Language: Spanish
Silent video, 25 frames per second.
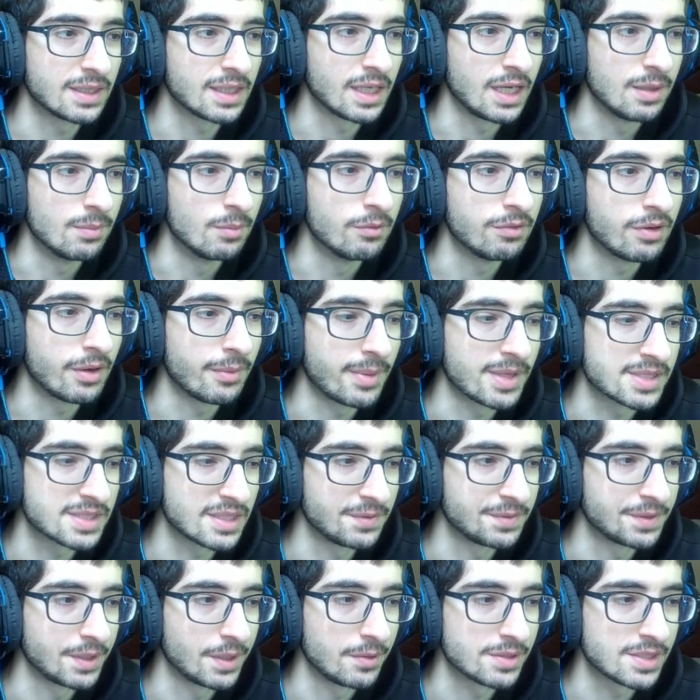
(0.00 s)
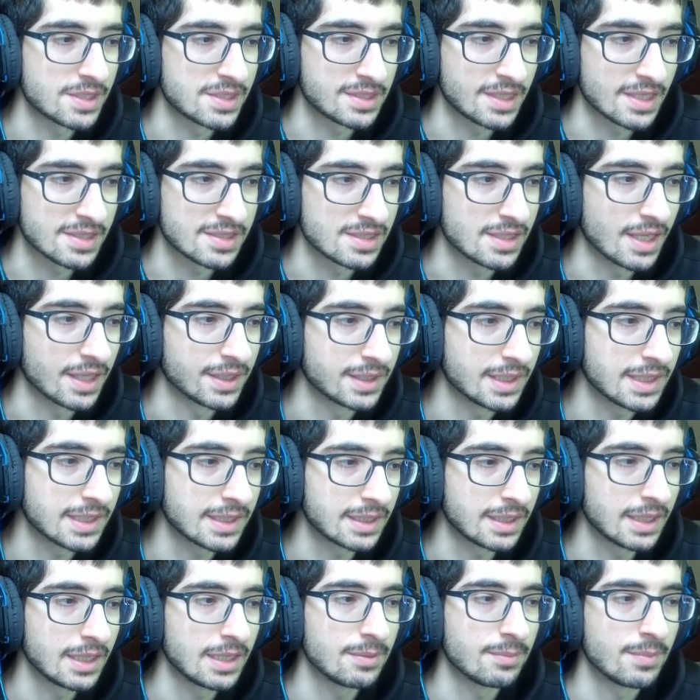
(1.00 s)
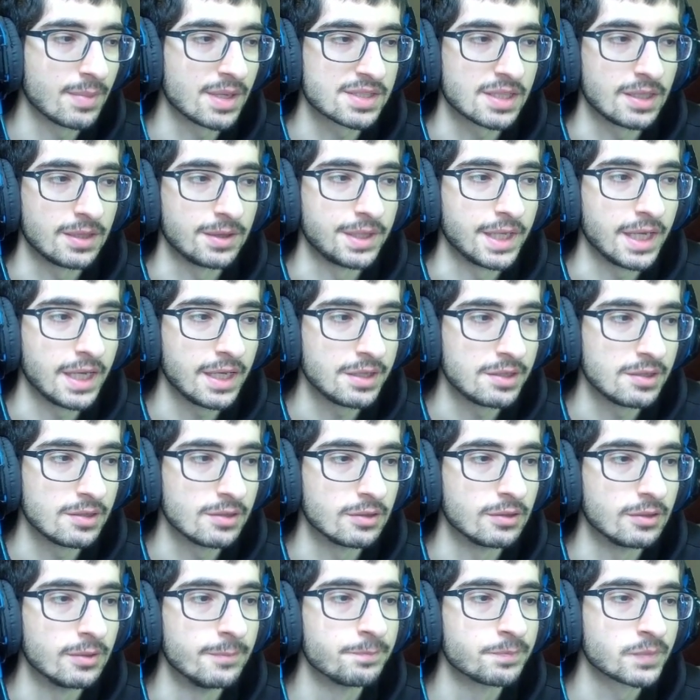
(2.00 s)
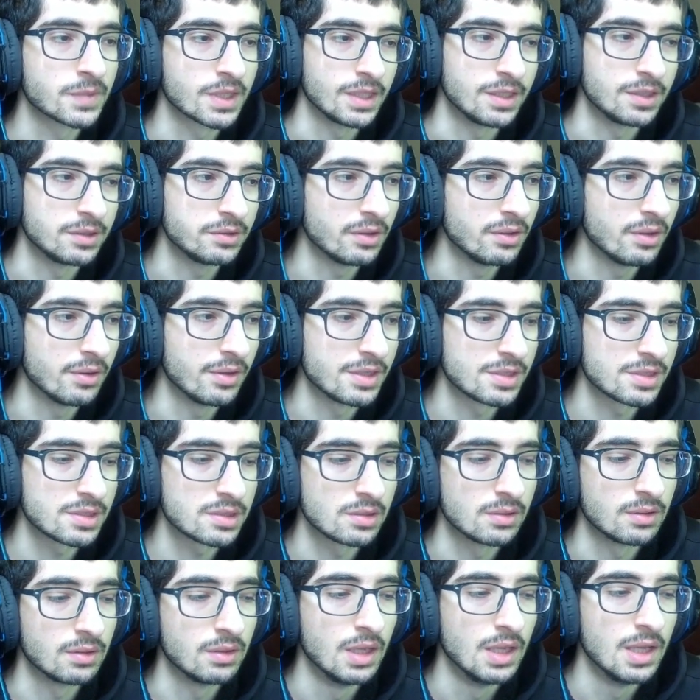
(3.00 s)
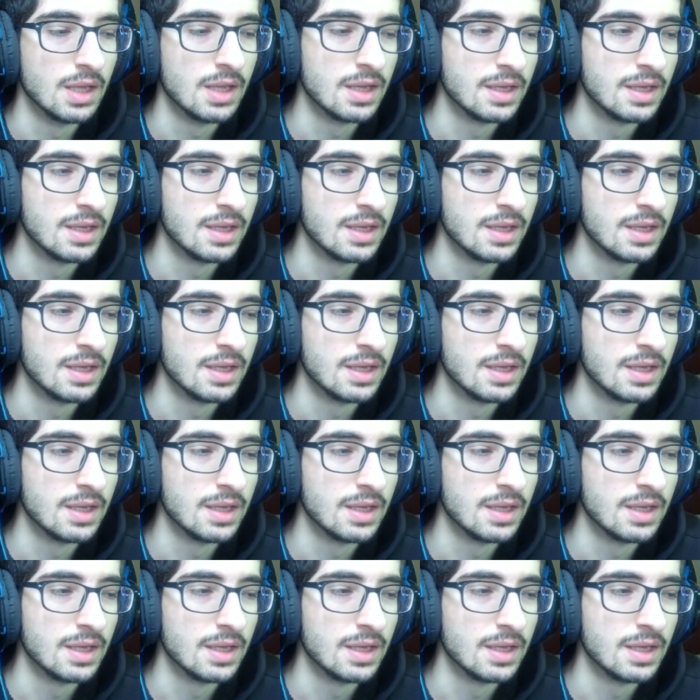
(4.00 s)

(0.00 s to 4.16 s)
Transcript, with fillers: que le bufa bastante los stats de ataque, más el daño y todo esto,